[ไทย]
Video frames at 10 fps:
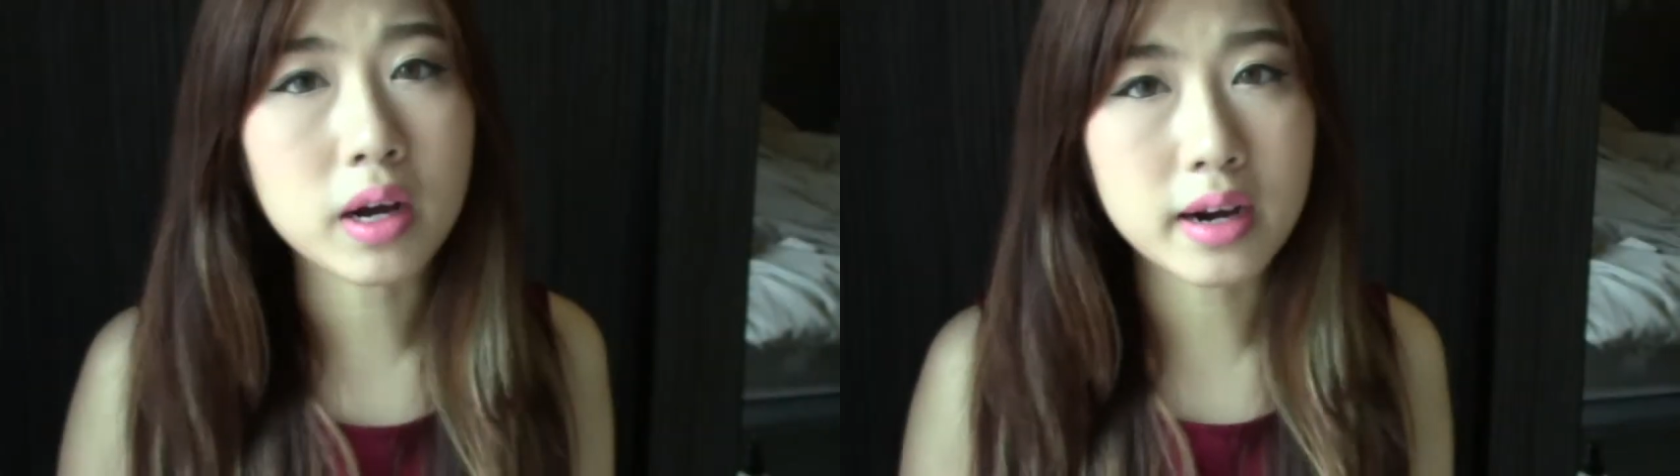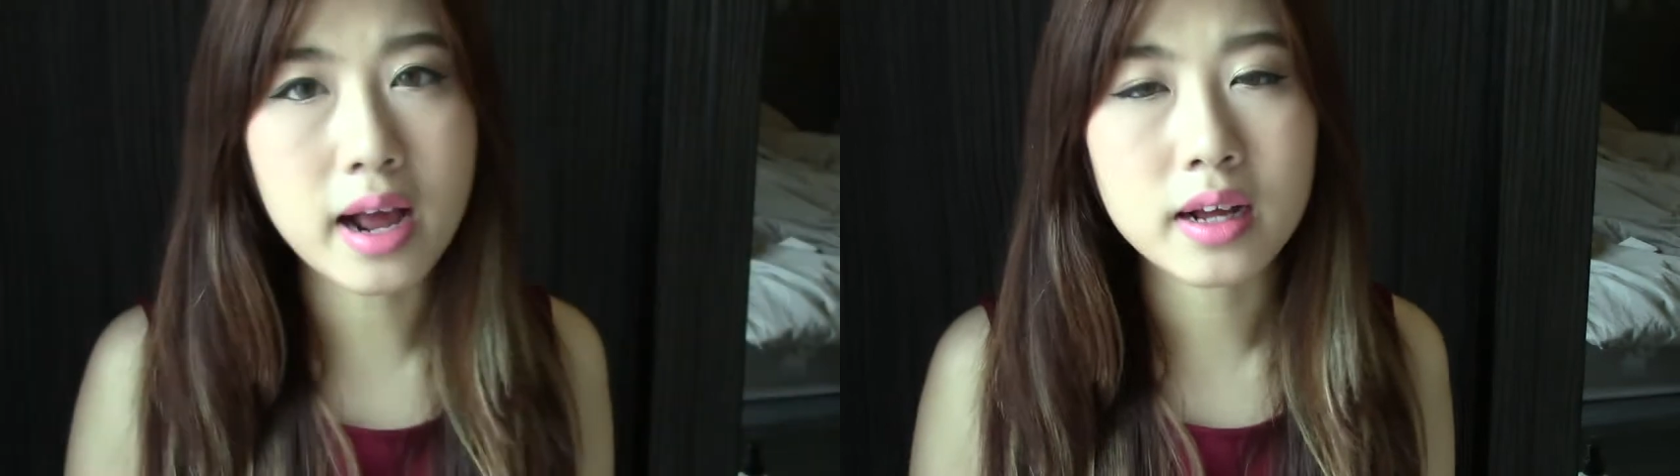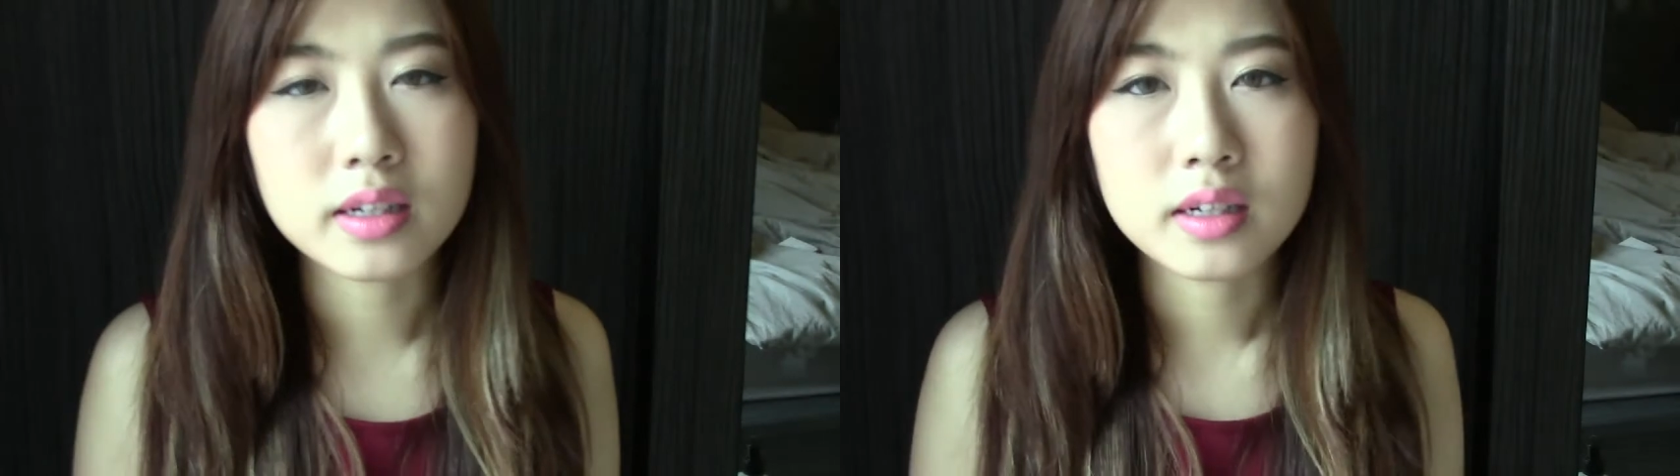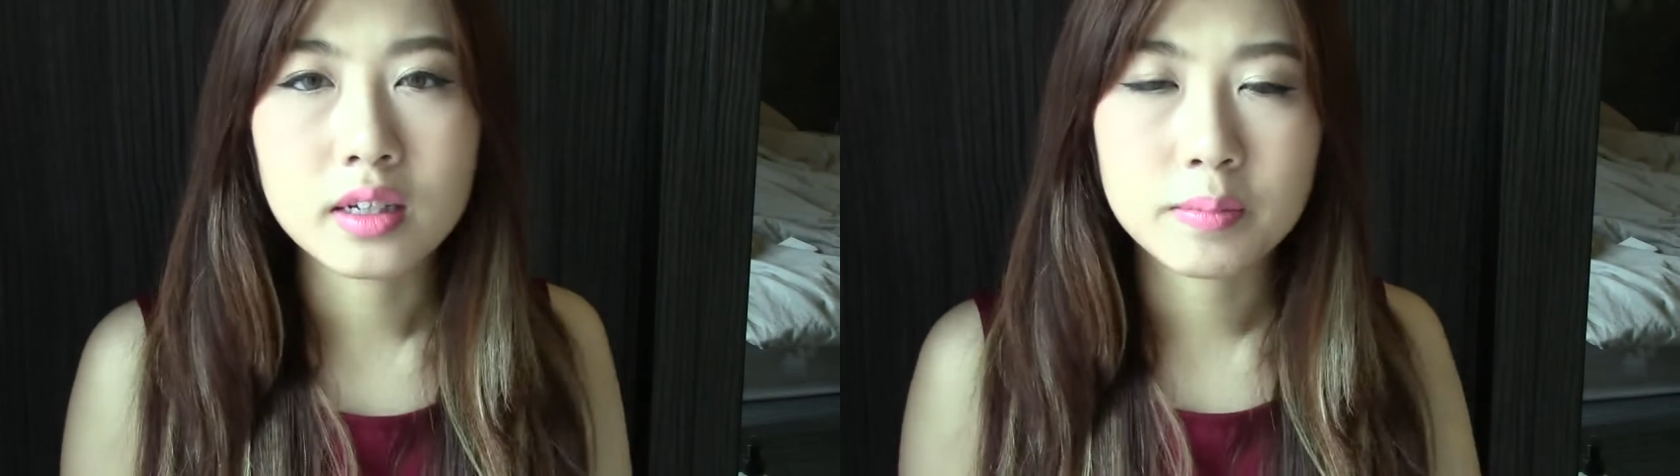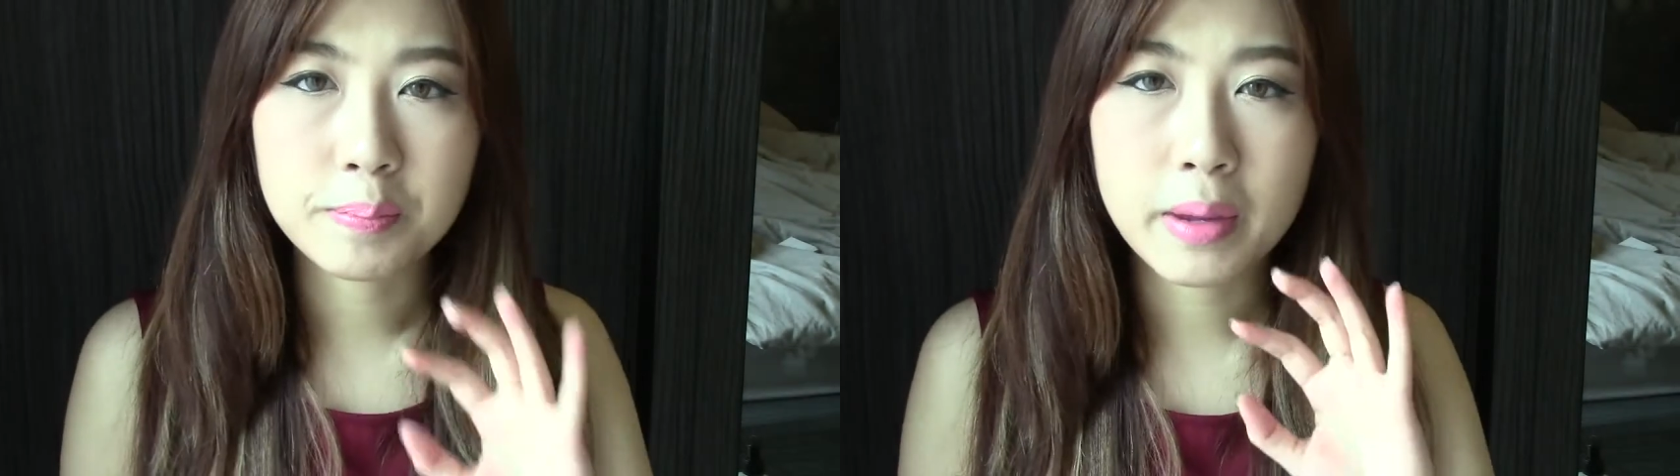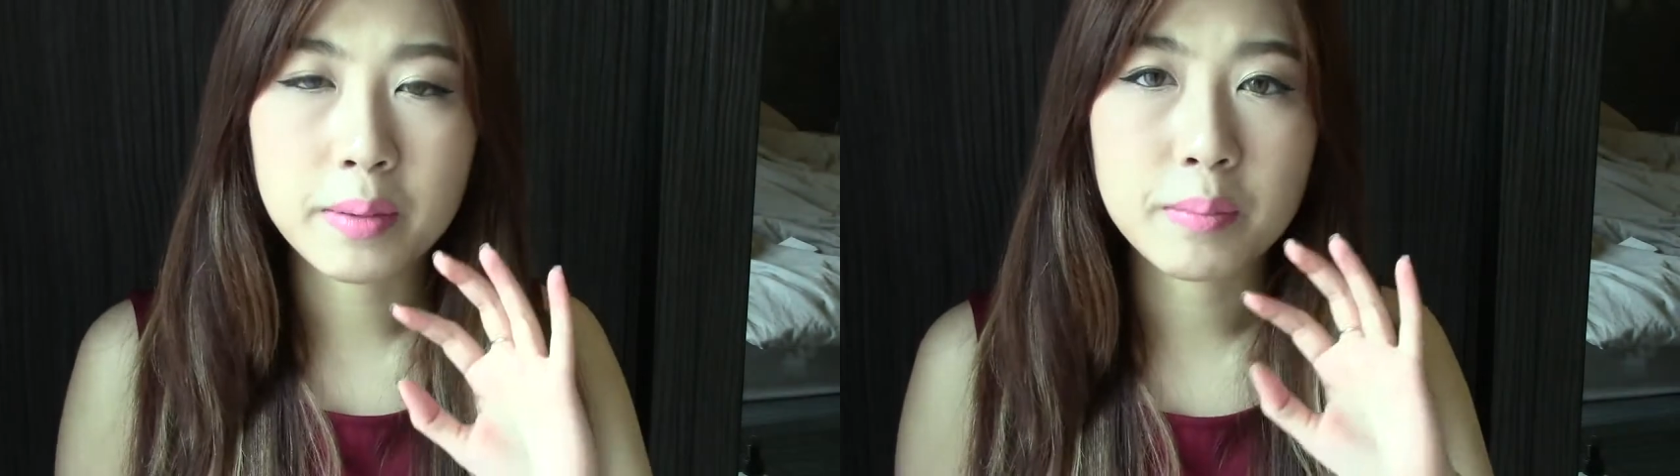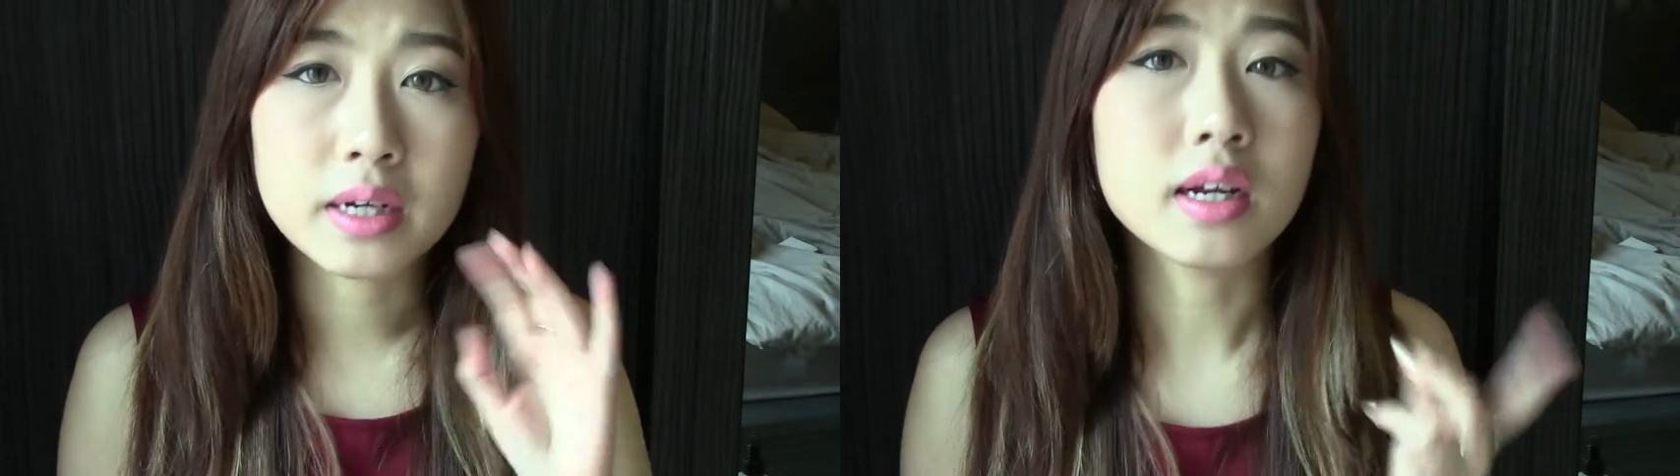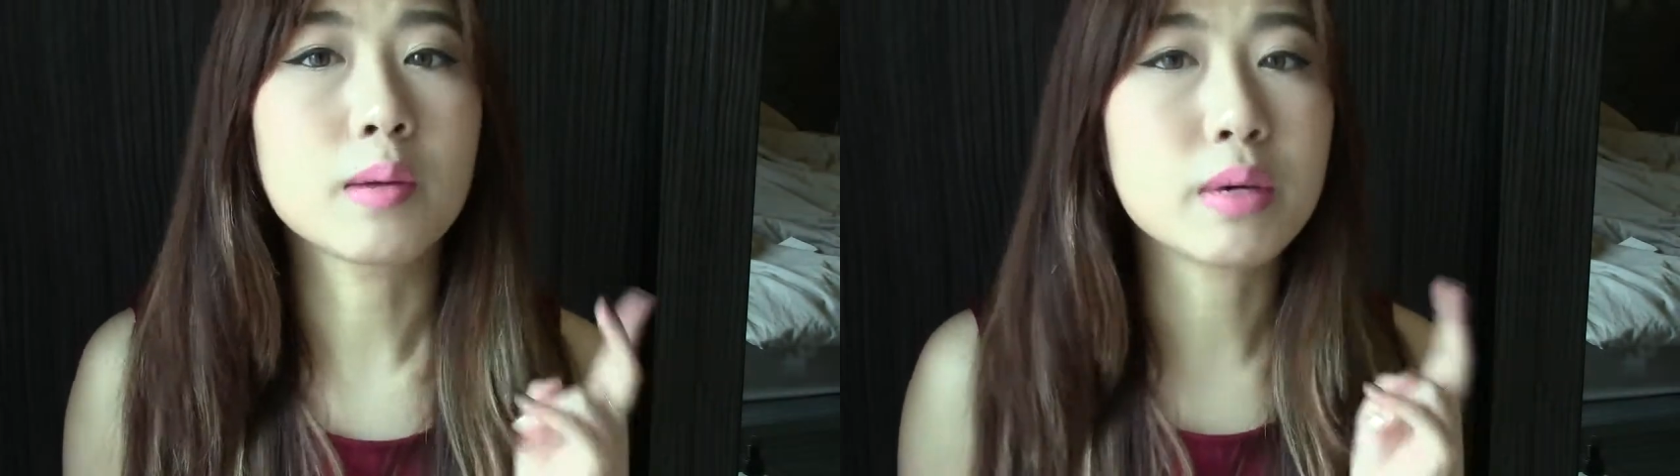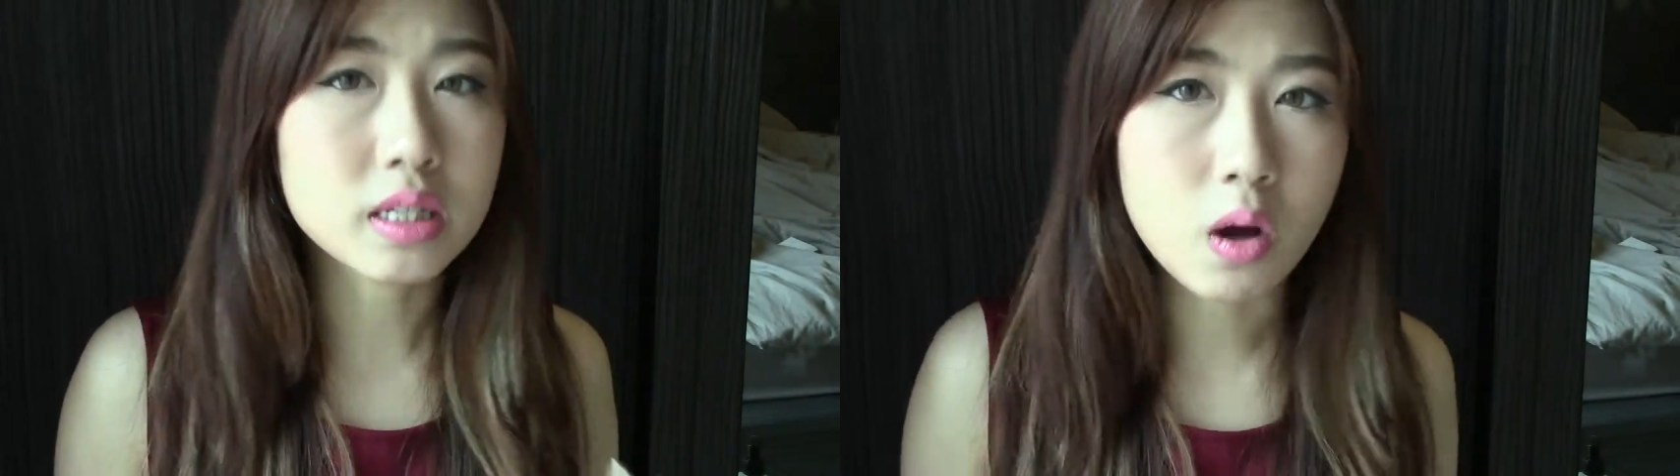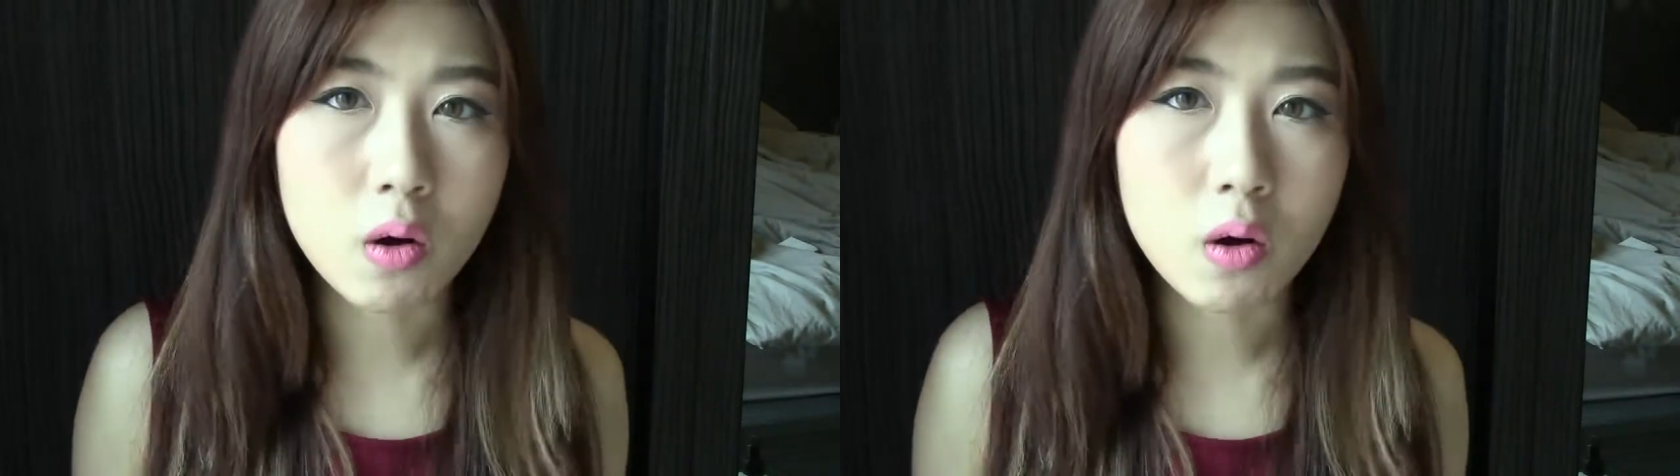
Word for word: อร์นะเป็นเบอร์ 1 กับเบอร์